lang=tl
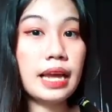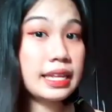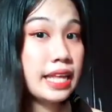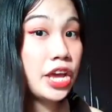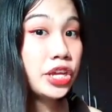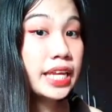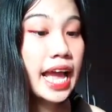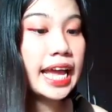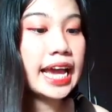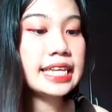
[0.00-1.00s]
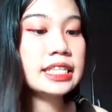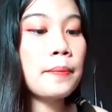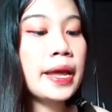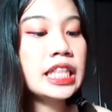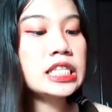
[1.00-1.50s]
At ayun nga guys,
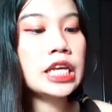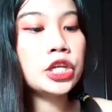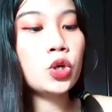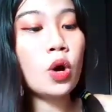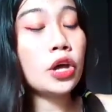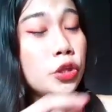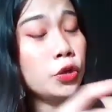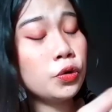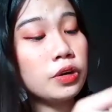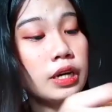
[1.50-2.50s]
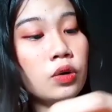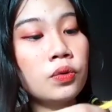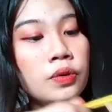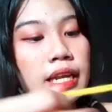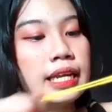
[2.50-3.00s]
depende sa inyo kung ano yung
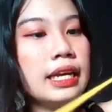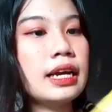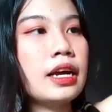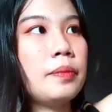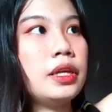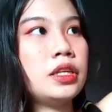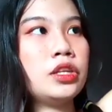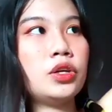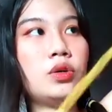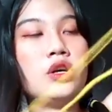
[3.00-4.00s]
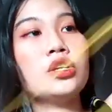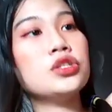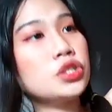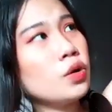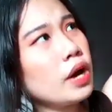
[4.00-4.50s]
kulay na gagamitin nyo.
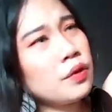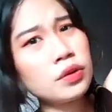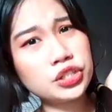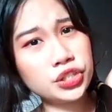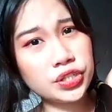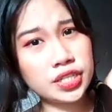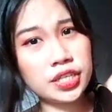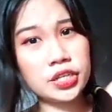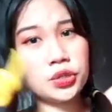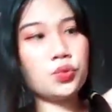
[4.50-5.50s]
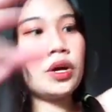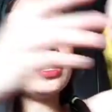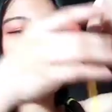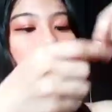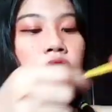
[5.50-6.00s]
So, I will choose this
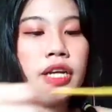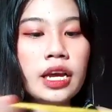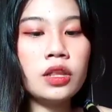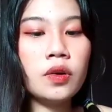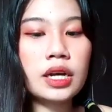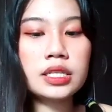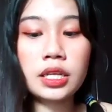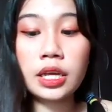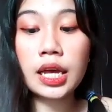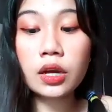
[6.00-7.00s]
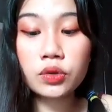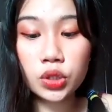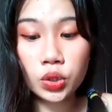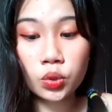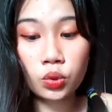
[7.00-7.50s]
one, color yellow kasi nga
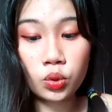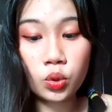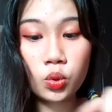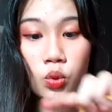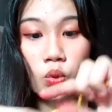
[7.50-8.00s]
gusto ko to.